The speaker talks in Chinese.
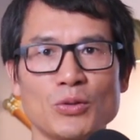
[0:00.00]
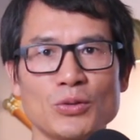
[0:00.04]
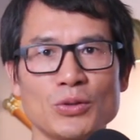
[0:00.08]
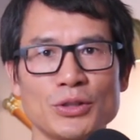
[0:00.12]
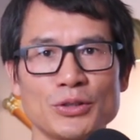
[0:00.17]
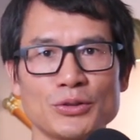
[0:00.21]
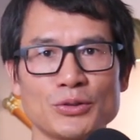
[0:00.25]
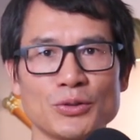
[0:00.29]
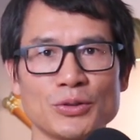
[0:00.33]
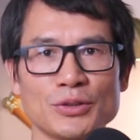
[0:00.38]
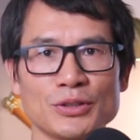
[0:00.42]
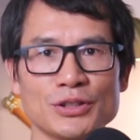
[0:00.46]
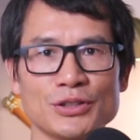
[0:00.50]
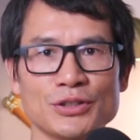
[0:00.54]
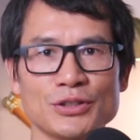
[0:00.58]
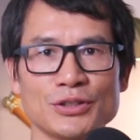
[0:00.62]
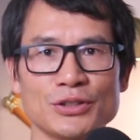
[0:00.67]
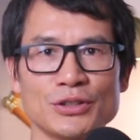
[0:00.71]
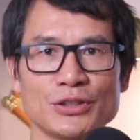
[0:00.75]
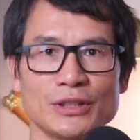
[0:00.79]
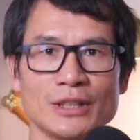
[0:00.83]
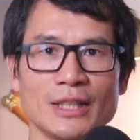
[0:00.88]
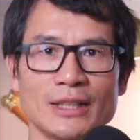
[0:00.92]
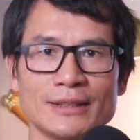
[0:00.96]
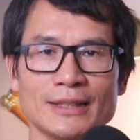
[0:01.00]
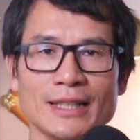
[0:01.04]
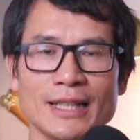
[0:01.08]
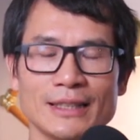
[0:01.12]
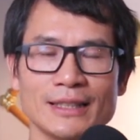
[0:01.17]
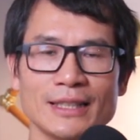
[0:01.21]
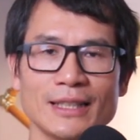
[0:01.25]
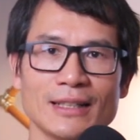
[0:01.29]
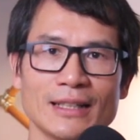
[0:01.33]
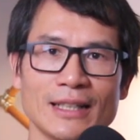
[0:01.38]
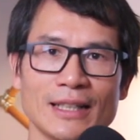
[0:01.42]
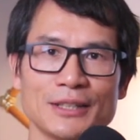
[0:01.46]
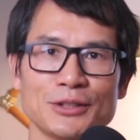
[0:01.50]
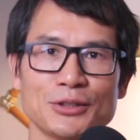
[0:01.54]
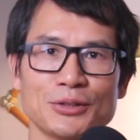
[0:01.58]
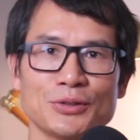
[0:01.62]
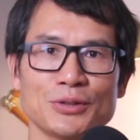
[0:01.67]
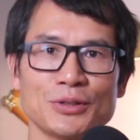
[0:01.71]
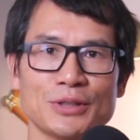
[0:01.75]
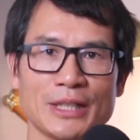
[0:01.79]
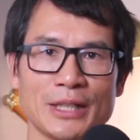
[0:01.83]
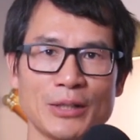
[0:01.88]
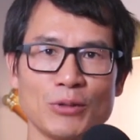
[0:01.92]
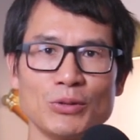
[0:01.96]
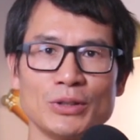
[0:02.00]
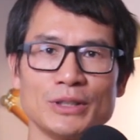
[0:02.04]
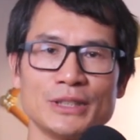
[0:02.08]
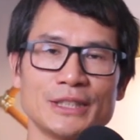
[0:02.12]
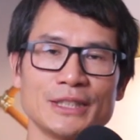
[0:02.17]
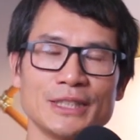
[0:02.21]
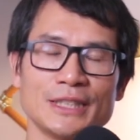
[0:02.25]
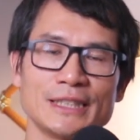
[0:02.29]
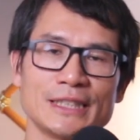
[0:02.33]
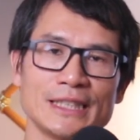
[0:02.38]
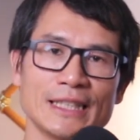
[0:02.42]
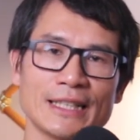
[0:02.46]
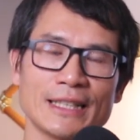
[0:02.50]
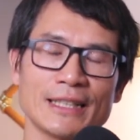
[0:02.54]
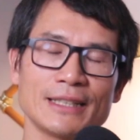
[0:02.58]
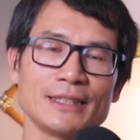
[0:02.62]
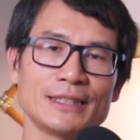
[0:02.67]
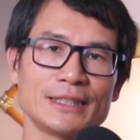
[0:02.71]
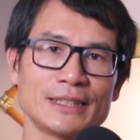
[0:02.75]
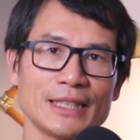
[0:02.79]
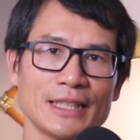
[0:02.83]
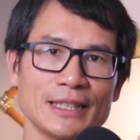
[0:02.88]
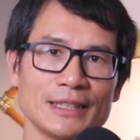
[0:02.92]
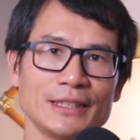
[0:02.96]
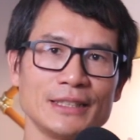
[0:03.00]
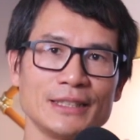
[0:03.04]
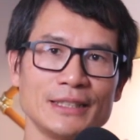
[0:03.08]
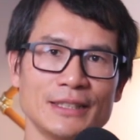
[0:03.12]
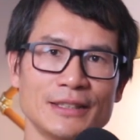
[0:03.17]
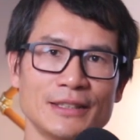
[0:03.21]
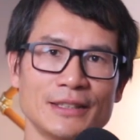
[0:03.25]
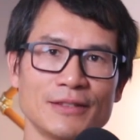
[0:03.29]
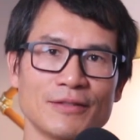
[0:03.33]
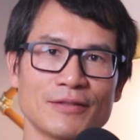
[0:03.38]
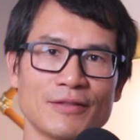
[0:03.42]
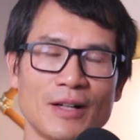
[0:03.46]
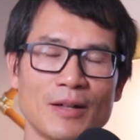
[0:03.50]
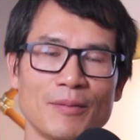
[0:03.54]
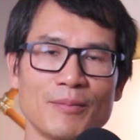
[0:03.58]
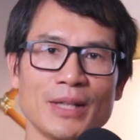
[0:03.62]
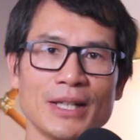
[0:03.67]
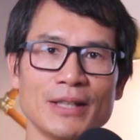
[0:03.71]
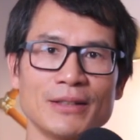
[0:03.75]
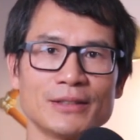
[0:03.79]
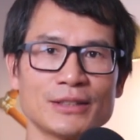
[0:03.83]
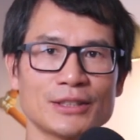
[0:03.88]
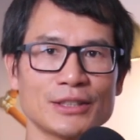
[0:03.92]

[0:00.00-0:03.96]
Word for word: 或者说是让大家来去给我一些建建议的方面。